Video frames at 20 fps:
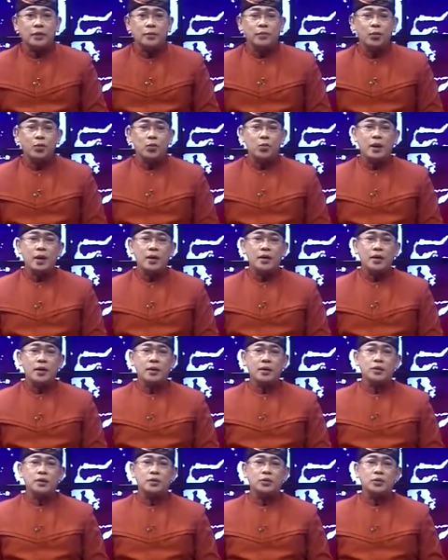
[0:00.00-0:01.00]
Perubahan
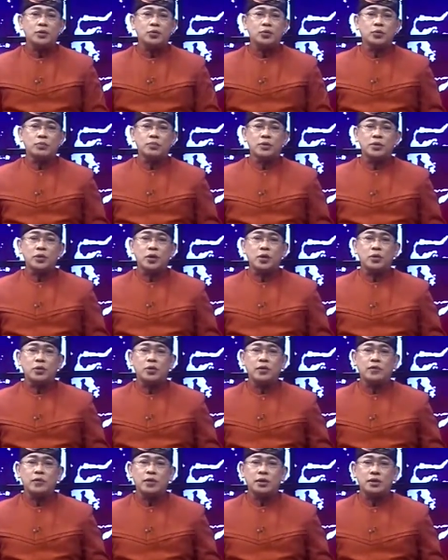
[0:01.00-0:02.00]
dari institut menjadi
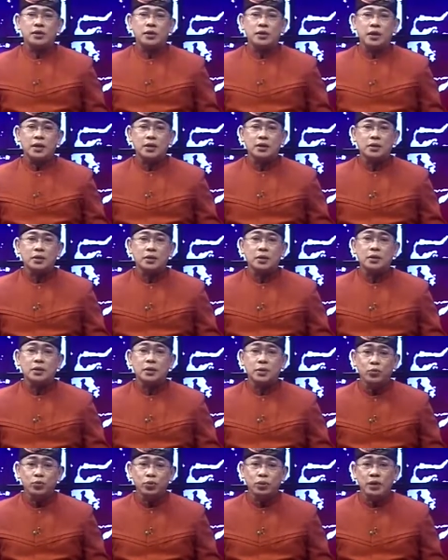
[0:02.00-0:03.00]
universitas
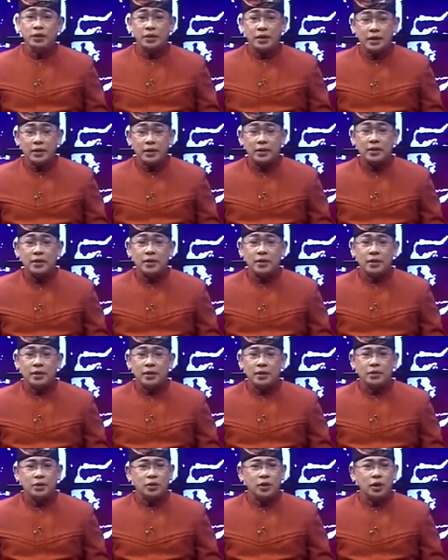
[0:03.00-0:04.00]
tersebut terjadi
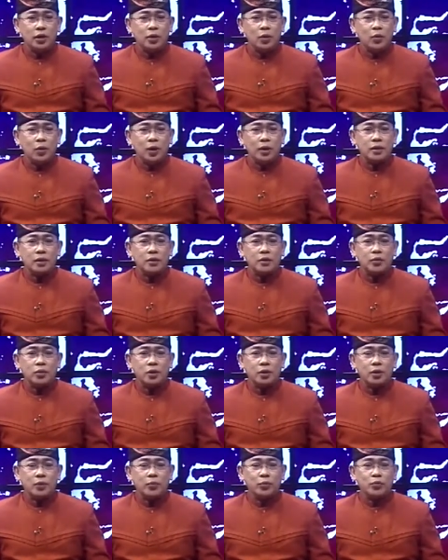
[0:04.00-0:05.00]
setelah keluarnya
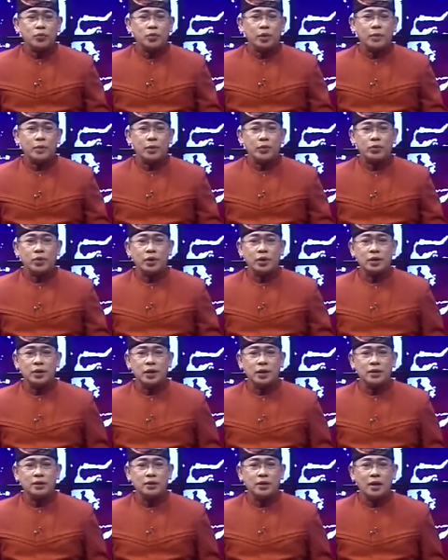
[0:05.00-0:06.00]
surat keputusan menteri
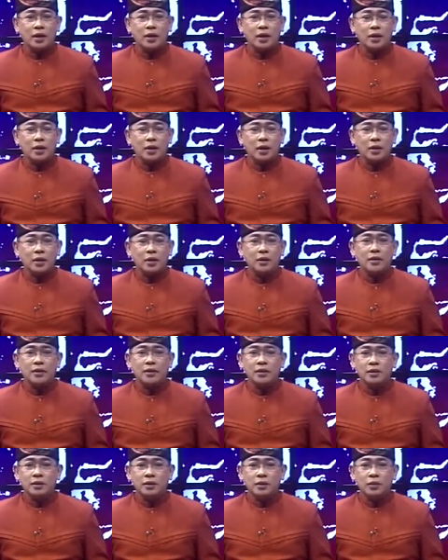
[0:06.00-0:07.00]
yang diserahkan LL
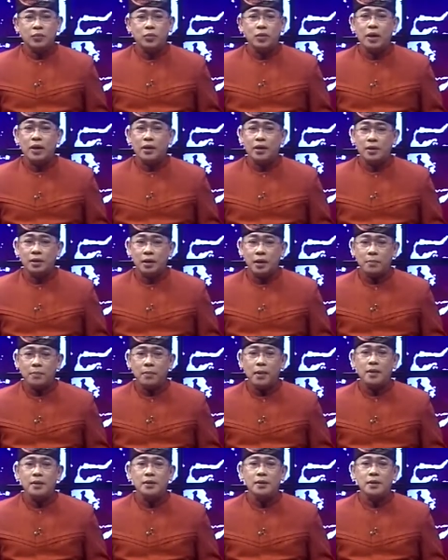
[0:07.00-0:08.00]
Dikti Wilayah
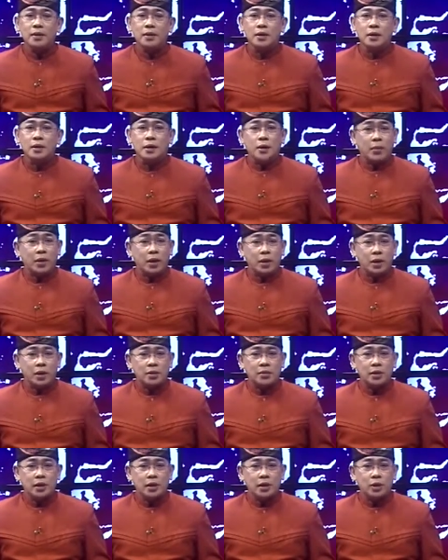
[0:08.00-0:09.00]
8 kepada
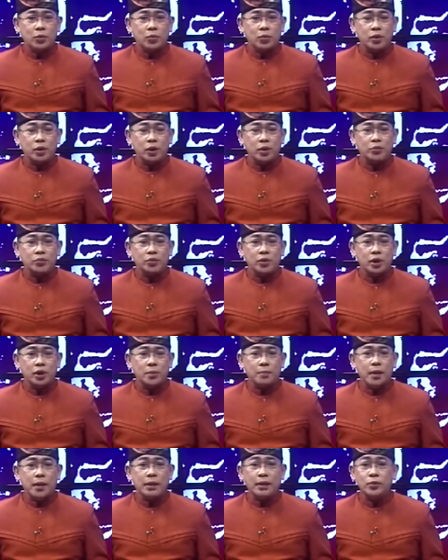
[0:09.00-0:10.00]
Yayasan Anugerah
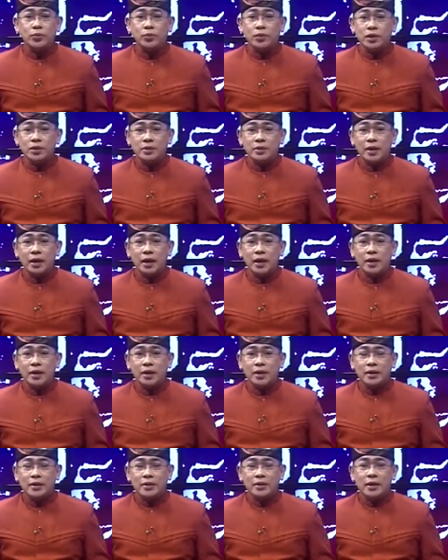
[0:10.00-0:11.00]
Husada Bali Indonesia
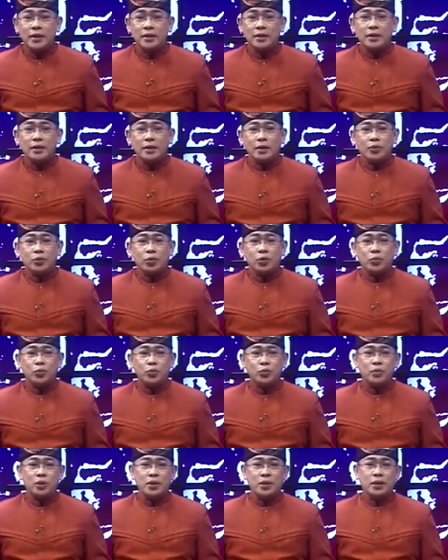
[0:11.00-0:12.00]
dan Rektor
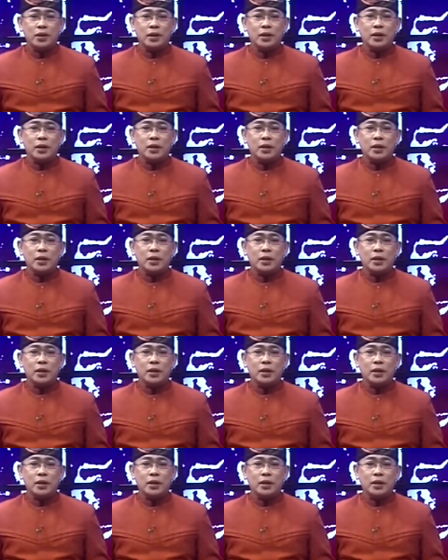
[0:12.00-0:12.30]
UNBI di